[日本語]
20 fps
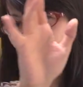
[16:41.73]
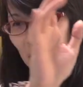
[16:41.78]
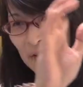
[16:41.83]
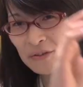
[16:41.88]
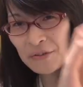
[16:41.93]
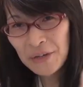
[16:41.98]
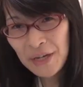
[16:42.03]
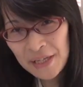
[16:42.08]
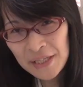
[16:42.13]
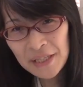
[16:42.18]

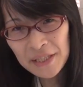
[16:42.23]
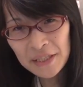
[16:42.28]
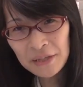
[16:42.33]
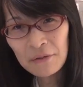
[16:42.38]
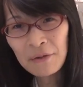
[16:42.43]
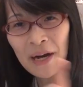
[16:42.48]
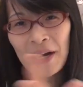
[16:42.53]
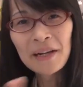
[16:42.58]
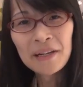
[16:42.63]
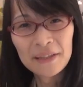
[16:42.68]
ストレージっ
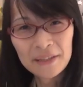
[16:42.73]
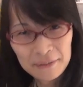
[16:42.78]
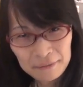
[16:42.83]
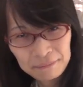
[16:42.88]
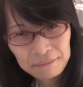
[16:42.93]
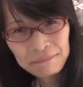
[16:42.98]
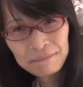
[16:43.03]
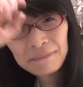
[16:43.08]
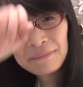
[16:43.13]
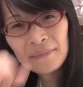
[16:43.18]
て分け
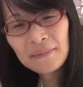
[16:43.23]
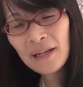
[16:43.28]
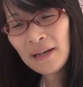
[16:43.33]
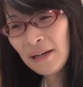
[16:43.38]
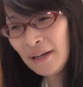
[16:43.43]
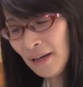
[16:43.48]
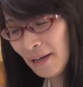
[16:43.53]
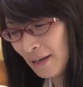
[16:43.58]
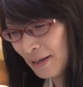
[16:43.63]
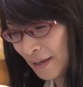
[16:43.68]

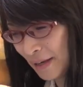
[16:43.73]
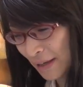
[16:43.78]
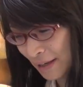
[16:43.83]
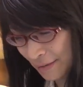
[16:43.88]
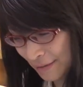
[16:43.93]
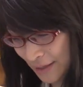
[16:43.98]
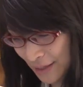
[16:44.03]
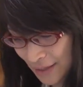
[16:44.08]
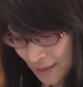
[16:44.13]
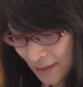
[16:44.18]
だから、
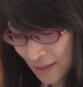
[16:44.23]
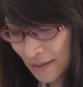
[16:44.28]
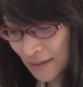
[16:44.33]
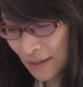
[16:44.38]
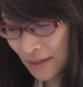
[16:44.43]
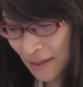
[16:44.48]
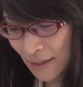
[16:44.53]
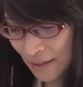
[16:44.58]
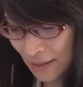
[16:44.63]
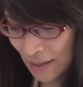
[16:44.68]
まあ、
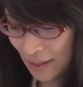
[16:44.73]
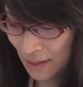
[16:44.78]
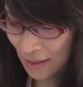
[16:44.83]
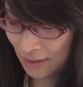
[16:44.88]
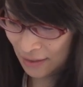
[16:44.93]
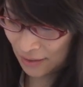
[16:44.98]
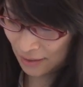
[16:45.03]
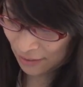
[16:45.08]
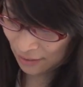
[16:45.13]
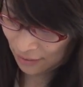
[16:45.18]
SSD で
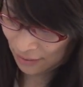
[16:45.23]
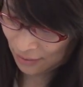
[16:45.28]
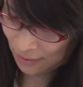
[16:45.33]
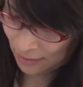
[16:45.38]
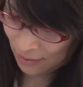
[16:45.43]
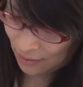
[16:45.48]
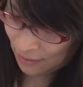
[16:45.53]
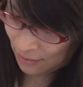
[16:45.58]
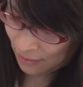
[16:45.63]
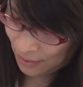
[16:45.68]
かくす
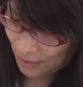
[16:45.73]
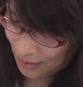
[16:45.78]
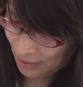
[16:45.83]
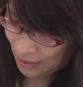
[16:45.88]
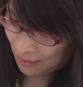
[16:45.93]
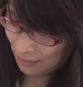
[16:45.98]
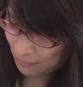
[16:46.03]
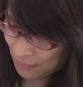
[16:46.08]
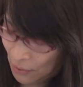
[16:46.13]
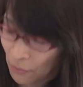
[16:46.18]
るの
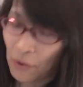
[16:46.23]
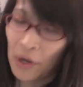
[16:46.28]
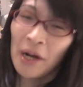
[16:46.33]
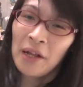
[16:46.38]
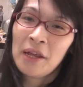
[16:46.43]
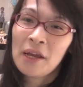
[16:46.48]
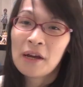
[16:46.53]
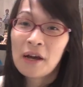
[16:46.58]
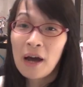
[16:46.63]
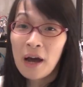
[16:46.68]
に、まあ、お
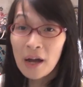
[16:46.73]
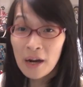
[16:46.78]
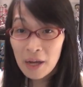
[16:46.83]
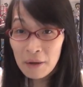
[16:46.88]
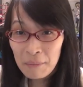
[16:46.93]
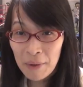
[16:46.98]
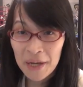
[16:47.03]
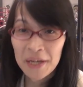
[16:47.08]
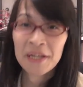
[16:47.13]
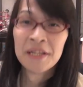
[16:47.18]
金が
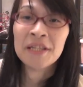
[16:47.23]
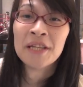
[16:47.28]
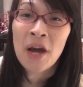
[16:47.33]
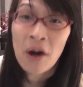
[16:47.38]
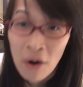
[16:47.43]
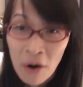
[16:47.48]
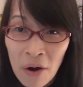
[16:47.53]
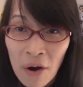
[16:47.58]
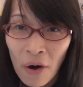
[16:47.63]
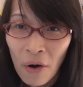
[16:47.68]
あればいいん
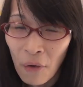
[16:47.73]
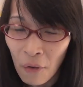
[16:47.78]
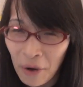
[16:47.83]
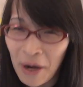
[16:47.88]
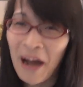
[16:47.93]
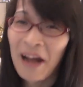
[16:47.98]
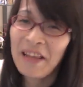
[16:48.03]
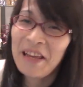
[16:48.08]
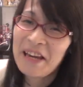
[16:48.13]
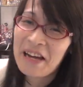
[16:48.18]
だよお
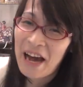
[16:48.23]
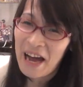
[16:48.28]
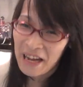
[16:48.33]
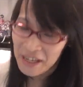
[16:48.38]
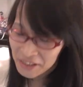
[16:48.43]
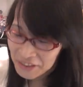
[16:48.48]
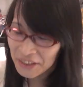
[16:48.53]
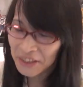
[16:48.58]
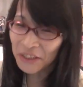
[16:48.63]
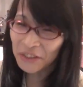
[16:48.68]
金が
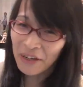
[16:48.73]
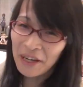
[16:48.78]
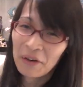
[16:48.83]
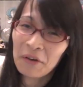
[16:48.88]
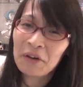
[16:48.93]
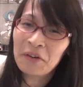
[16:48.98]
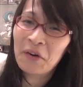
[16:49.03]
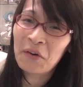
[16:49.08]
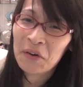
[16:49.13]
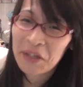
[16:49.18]
ある人
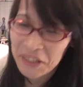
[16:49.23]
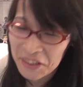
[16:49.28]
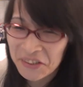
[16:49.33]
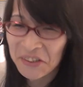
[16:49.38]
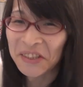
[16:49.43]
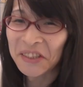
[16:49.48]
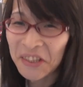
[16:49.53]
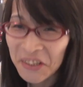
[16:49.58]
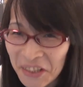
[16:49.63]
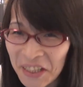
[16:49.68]
は大き
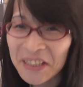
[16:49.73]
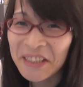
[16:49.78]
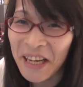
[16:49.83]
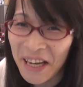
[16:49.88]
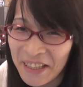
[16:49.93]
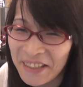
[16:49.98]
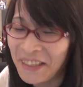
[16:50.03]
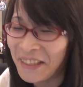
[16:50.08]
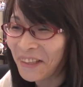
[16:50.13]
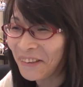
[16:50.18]
くしてくだ
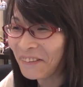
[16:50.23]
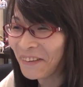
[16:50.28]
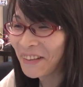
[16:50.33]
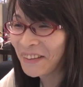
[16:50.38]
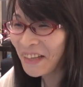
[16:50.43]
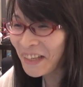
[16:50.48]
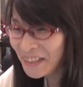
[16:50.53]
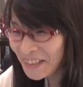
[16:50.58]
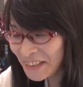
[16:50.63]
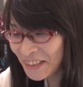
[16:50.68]
さいだけど
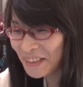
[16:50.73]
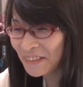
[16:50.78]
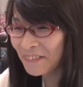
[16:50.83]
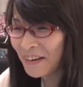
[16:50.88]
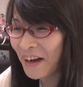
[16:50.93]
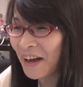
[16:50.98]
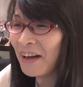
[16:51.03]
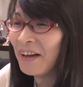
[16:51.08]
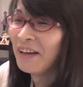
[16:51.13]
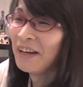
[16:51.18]
私
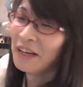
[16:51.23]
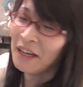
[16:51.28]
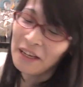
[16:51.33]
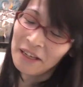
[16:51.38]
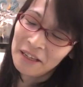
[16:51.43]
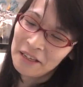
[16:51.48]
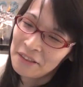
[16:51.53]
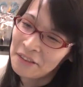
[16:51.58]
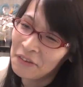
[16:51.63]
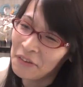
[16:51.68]
は
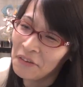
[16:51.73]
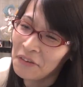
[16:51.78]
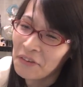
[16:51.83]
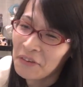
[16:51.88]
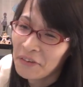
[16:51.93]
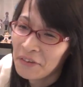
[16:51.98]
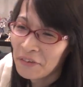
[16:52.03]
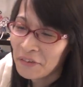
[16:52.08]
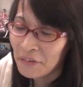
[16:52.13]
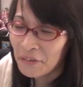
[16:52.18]

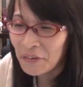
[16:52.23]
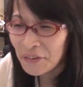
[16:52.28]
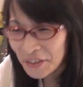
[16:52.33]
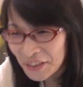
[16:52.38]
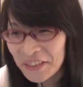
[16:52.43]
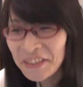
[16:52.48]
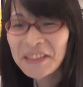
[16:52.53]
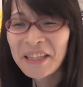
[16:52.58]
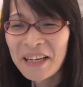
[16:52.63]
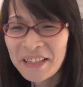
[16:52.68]
そこ
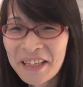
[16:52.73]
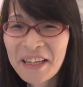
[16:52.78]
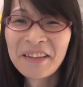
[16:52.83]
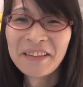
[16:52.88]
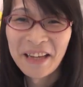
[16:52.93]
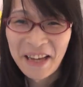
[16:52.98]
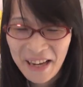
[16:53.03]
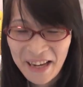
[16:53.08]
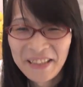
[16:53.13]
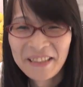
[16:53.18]
に使いた
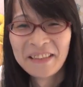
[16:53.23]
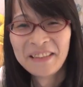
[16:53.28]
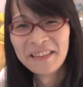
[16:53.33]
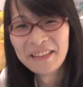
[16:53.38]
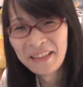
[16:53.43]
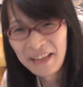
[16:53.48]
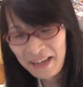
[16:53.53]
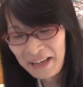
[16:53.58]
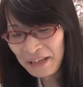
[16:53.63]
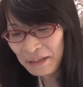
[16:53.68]
くないん
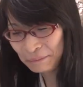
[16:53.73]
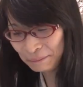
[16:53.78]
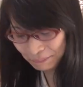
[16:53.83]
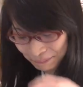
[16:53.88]
で